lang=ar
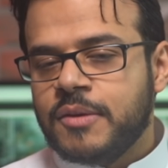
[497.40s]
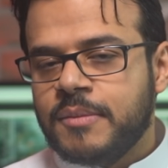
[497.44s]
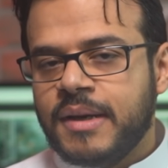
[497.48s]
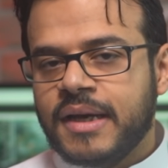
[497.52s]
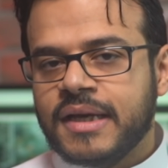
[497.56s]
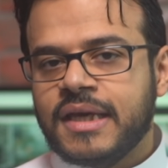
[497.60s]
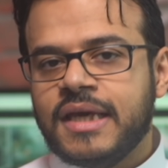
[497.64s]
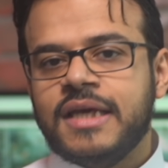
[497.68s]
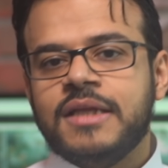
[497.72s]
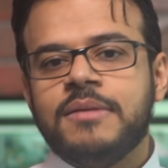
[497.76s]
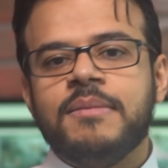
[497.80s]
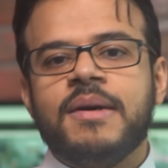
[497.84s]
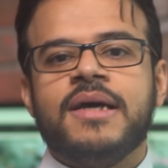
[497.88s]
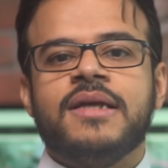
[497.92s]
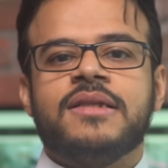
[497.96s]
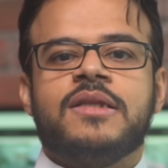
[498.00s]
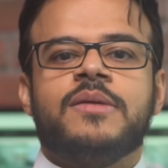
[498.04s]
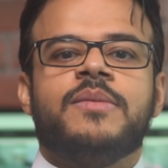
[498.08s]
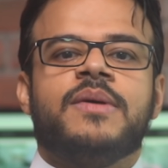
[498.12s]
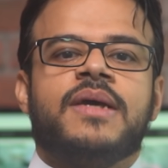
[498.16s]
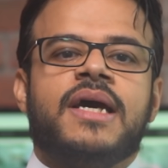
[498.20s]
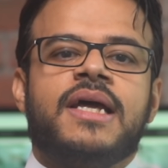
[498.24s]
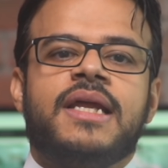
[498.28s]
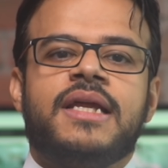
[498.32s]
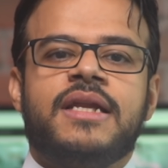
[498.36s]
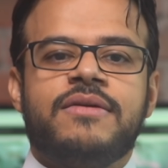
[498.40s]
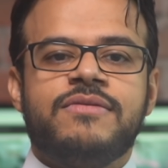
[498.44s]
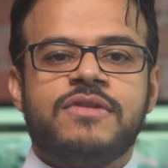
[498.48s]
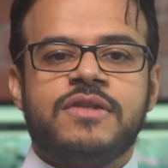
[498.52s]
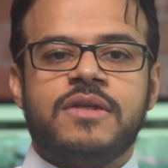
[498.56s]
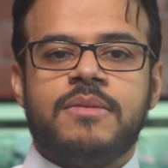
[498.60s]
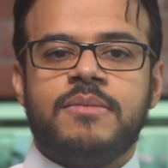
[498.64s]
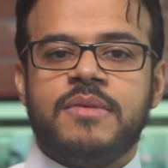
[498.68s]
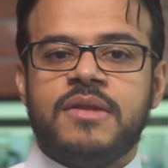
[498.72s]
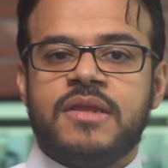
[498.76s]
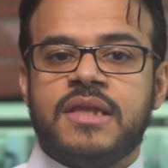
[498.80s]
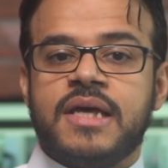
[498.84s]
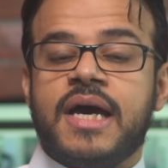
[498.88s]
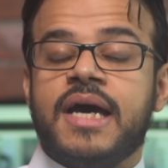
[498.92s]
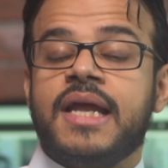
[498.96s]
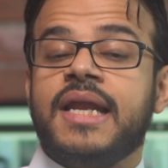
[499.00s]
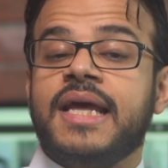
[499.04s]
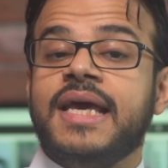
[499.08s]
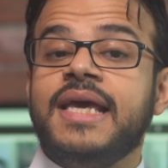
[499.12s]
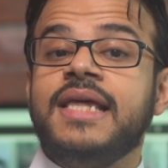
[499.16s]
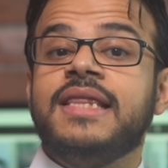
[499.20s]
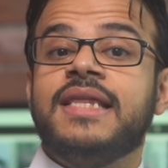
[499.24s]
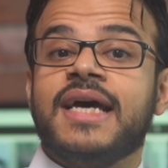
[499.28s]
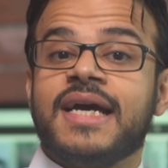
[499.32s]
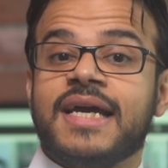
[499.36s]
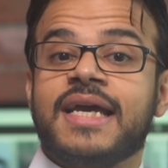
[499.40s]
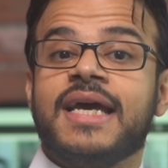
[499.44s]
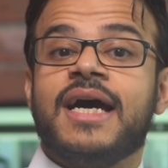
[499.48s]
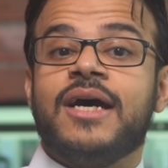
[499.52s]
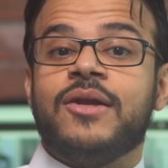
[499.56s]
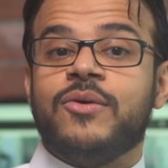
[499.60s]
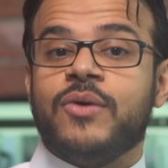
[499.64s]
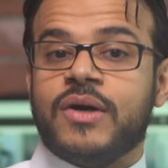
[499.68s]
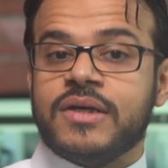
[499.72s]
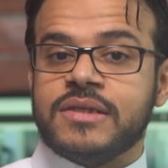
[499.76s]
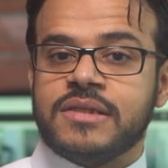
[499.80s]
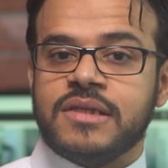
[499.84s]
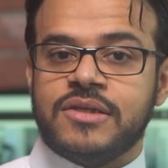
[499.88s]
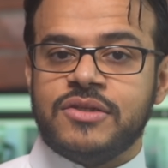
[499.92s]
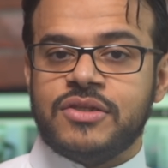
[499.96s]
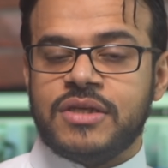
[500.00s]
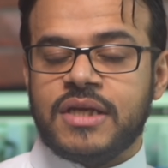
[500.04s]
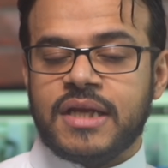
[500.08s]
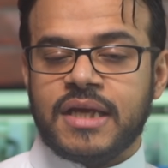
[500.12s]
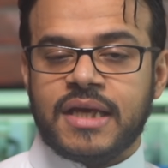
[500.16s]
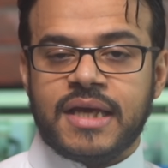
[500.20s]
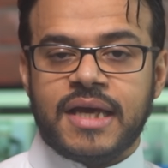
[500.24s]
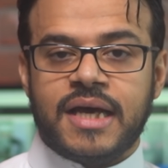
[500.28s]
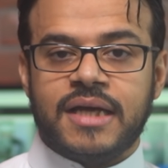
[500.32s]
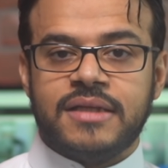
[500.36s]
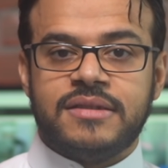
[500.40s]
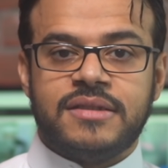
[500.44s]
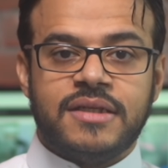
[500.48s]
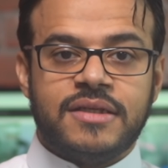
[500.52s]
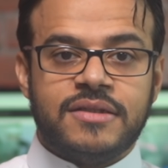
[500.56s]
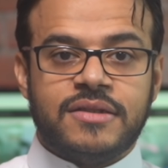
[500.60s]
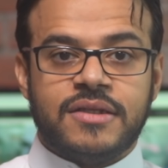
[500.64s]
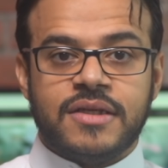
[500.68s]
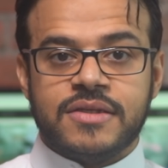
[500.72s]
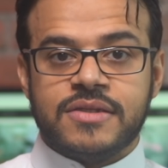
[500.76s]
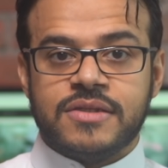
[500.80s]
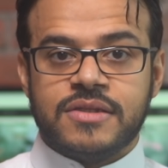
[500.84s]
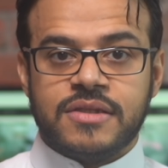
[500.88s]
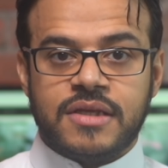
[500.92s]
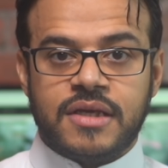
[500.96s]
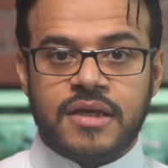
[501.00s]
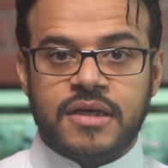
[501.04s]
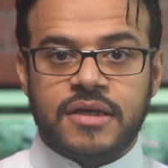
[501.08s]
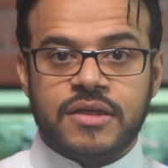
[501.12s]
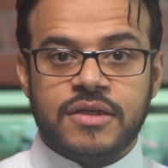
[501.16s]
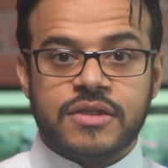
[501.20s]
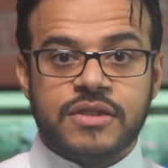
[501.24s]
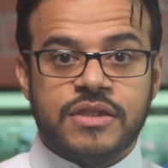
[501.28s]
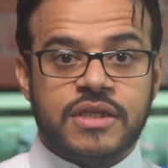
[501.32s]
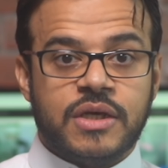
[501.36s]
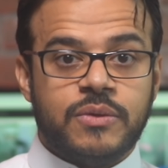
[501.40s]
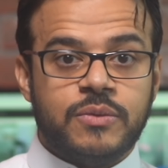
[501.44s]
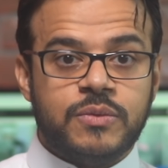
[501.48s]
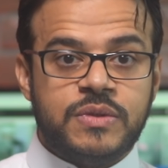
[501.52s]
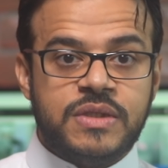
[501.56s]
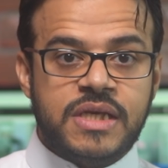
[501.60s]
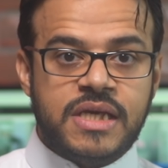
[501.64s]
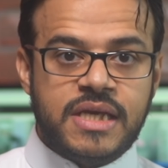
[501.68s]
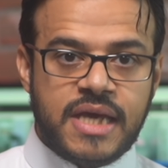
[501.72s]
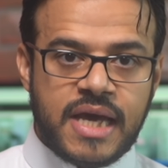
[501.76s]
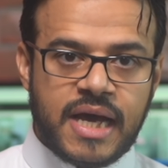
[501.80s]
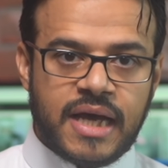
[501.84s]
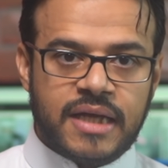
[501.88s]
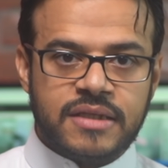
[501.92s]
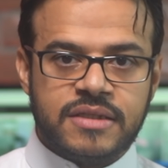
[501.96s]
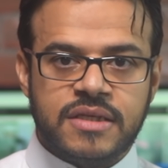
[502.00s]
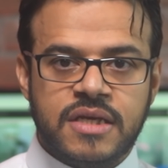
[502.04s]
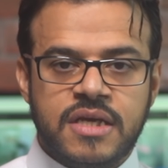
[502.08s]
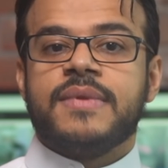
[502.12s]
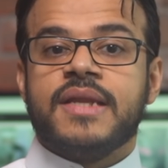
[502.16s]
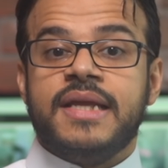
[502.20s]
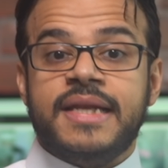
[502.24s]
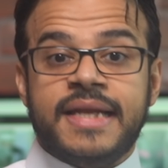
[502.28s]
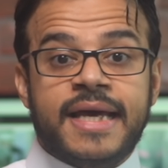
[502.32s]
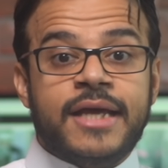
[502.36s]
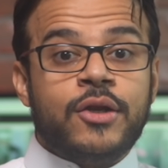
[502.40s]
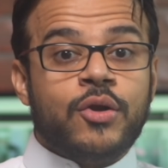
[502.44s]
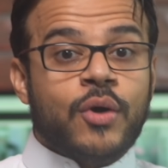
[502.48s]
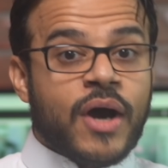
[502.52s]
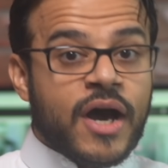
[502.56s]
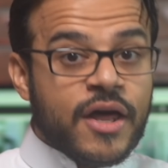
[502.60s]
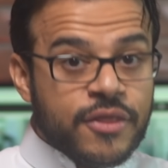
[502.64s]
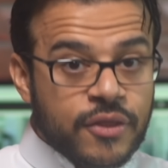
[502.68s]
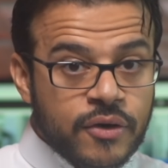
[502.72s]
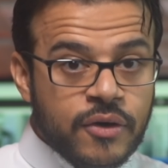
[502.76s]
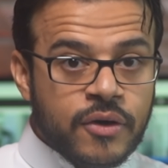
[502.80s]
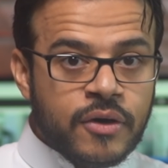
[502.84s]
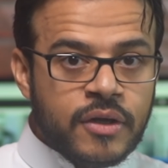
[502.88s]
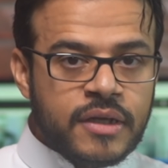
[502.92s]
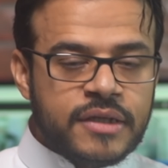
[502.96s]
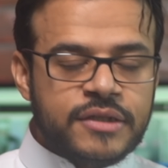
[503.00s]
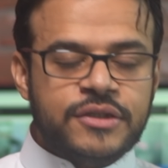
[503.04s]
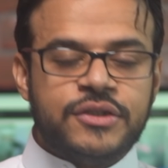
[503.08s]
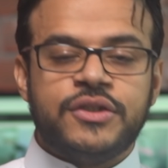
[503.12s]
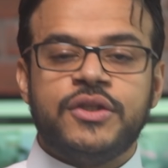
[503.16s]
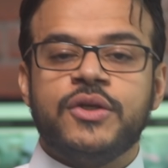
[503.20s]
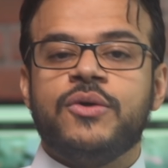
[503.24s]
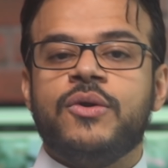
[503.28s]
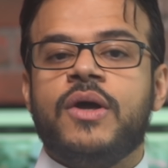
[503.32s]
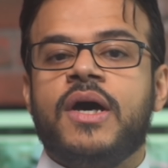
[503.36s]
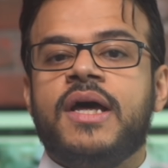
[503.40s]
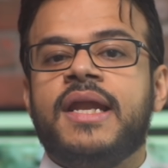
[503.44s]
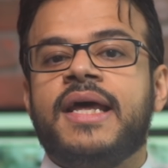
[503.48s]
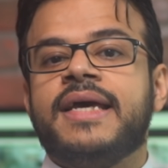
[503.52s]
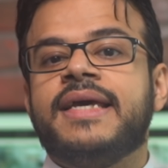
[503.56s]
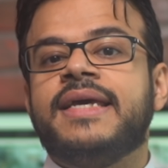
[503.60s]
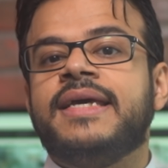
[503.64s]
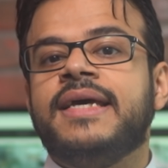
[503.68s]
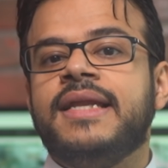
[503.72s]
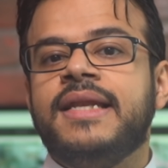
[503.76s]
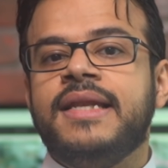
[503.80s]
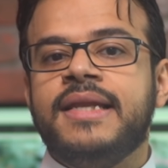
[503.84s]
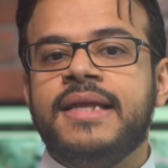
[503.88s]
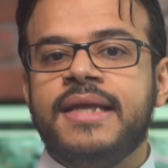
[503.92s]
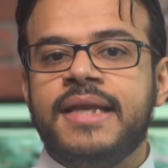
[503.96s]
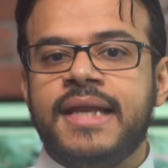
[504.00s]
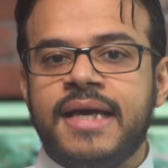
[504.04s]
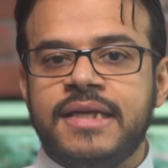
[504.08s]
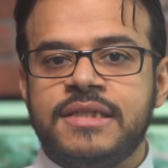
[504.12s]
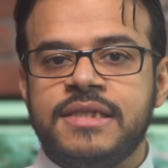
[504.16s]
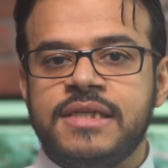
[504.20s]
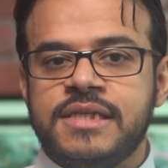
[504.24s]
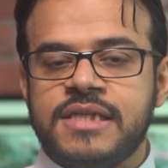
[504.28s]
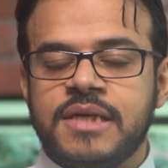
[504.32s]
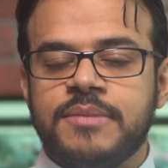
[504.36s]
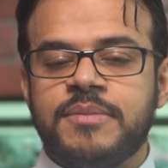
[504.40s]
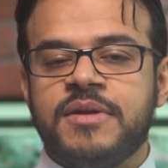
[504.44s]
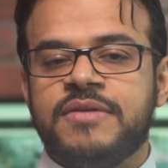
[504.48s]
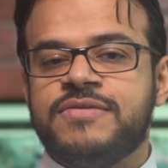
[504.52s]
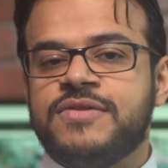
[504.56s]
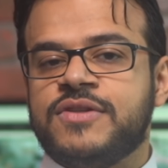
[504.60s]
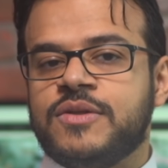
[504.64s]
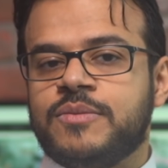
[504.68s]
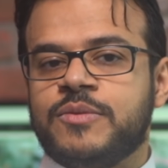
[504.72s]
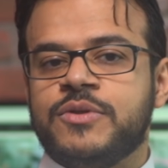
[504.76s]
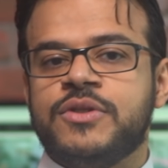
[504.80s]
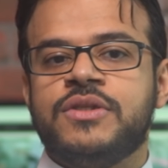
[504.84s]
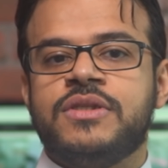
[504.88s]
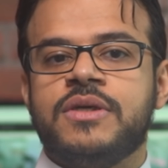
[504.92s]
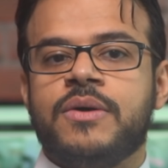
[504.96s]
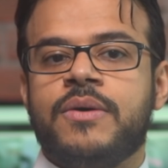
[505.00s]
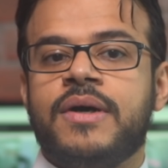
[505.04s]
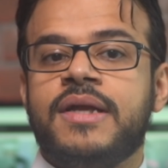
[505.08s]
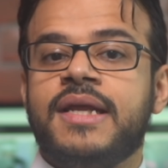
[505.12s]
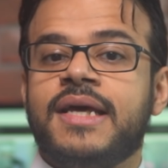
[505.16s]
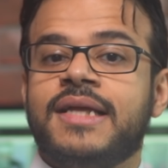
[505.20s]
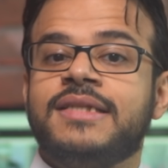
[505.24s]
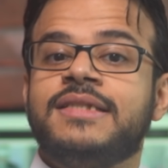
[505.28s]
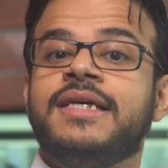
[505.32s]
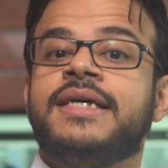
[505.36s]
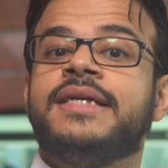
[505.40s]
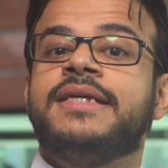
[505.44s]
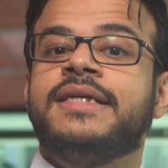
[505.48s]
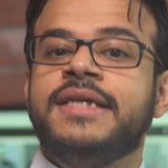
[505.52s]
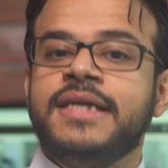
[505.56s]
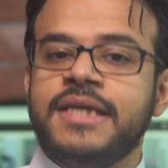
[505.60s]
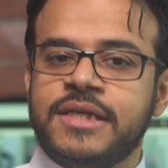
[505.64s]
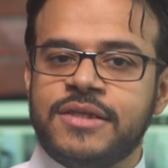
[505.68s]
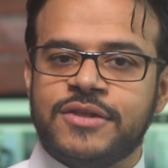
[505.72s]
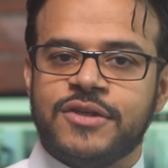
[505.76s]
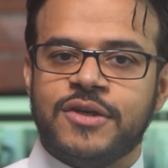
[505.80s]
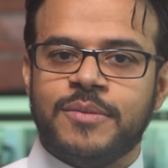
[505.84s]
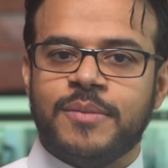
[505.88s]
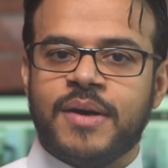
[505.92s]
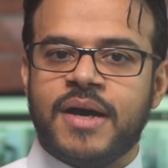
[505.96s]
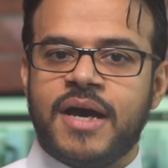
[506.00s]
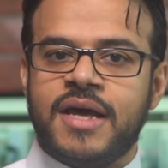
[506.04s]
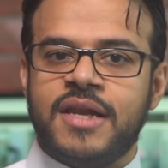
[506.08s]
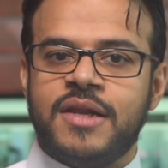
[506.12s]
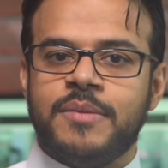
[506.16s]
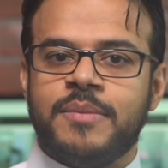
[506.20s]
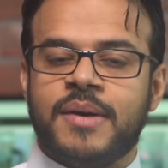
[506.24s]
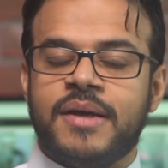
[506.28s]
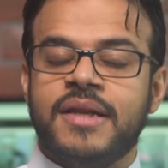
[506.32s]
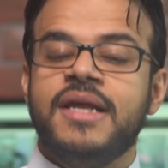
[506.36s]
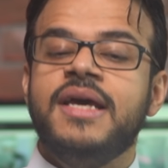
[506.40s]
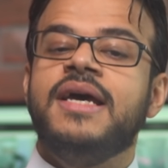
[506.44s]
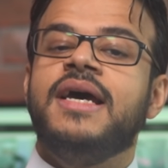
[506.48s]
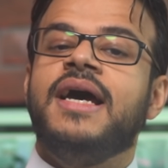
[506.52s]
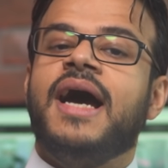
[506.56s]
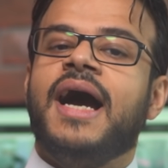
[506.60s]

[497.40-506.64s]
اكيد ما ينطبق عليه نفس المثال اذا كانوا اصلا شركات تصنيع صوتيات لانه هذول يشتغلوا على كل الاجهزه بنفس المستوى لان تركيزهم غالبا